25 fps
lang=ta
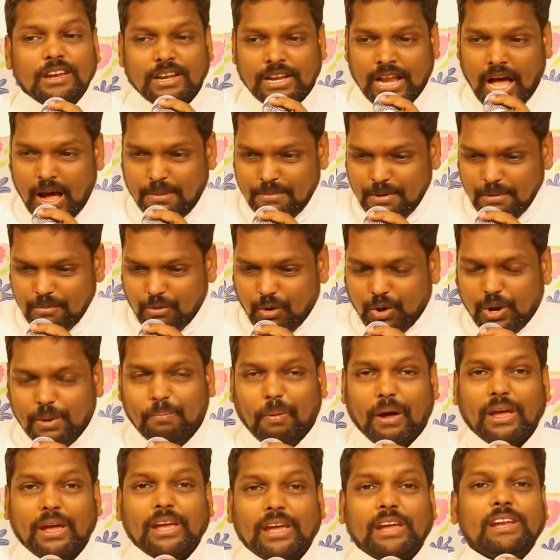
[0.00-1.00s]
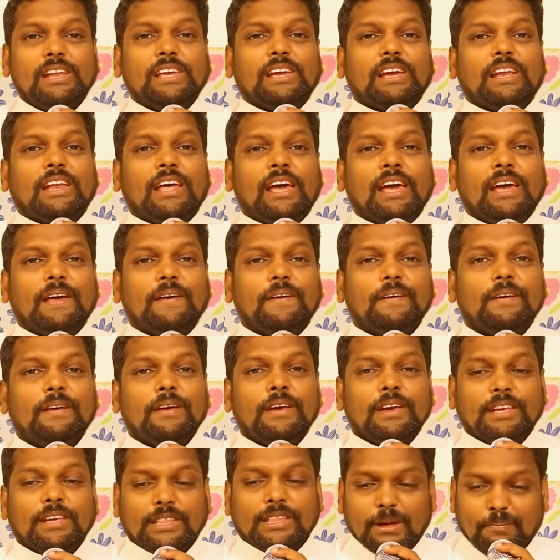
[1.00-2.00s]
நாமும் ஒரு பயணிகளே
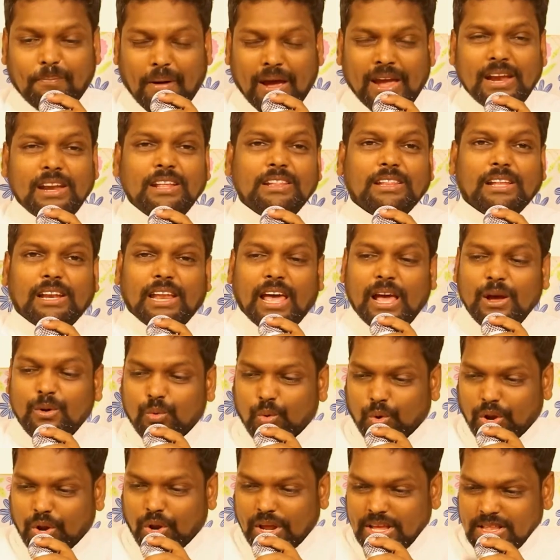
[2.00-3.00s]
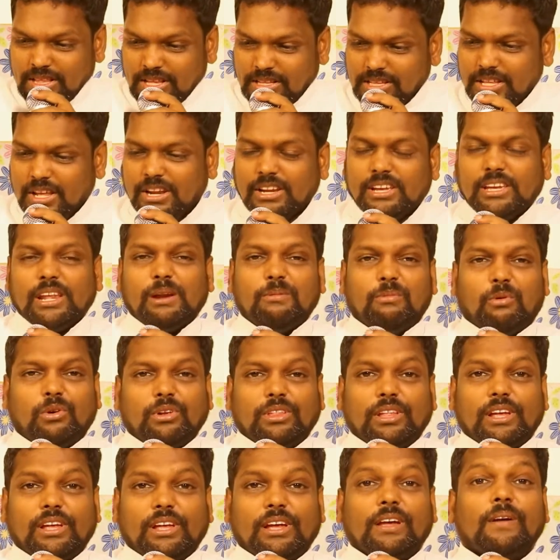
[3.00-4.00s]
இந்த பயணத்தில் குறைந்தது இருக்கிற
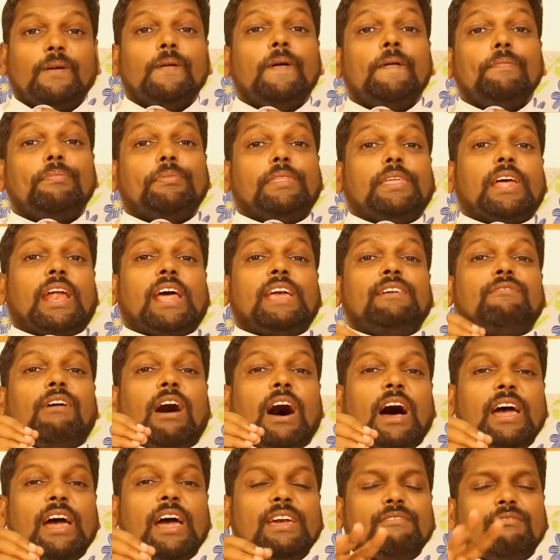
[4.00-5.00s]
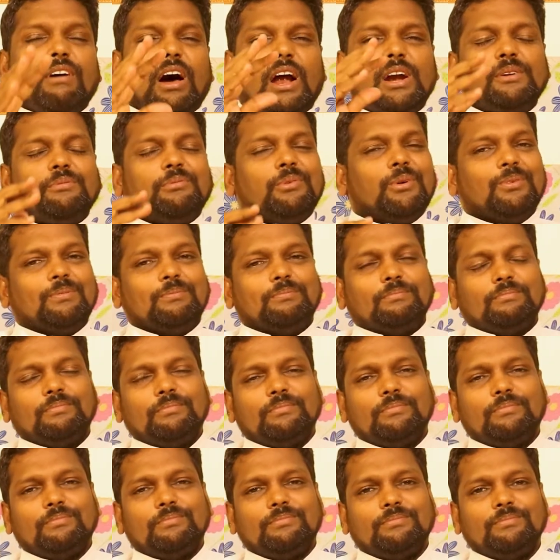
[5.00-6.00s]
பொழுது நிறைவாய் வாழ்வோம்
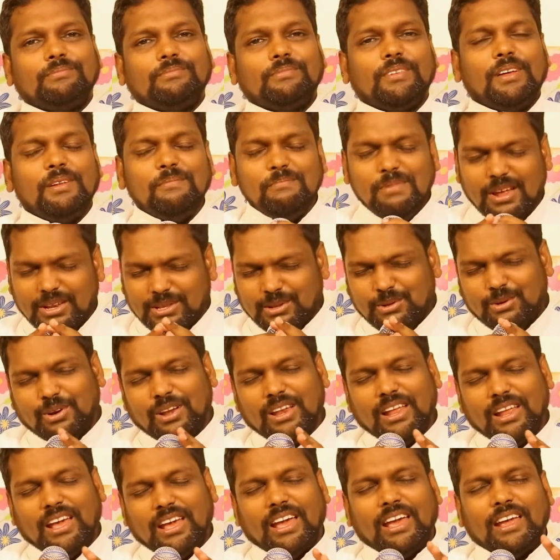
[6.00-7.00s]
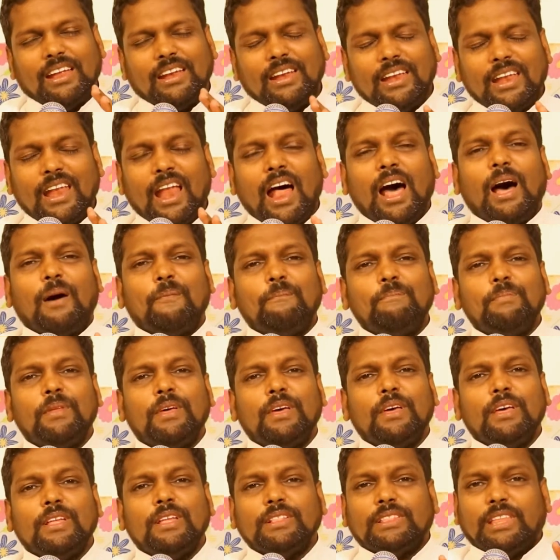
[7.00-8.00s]
பார்ந்தவர்களே நாம்
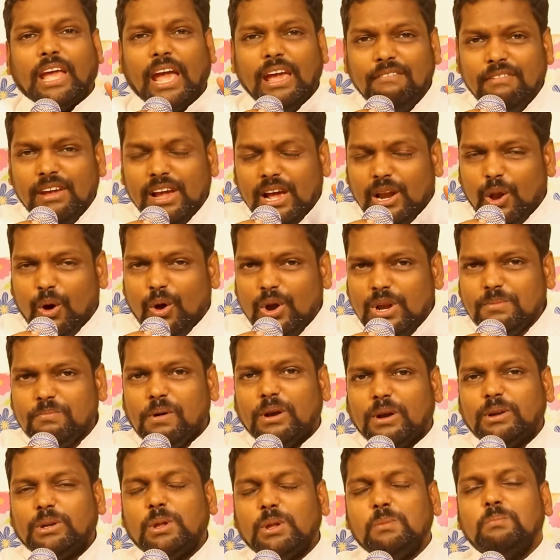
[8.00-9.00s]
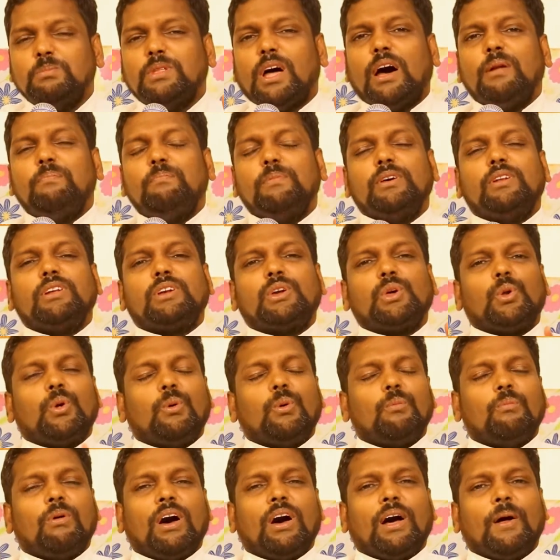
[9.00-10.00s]
தேவைகளோடு மட்டும்தான்
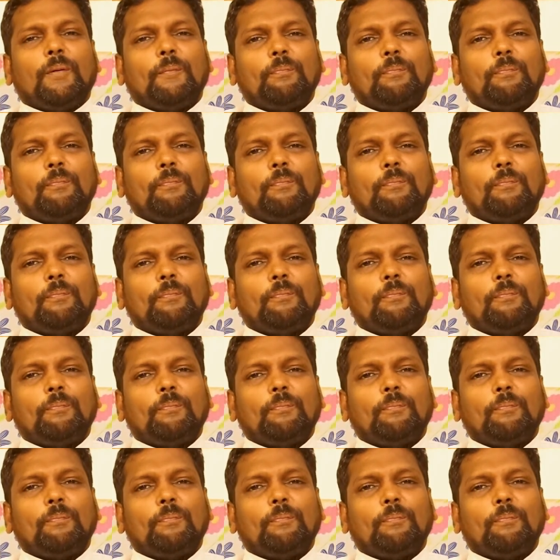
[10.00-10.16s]
இருக்கிறோமா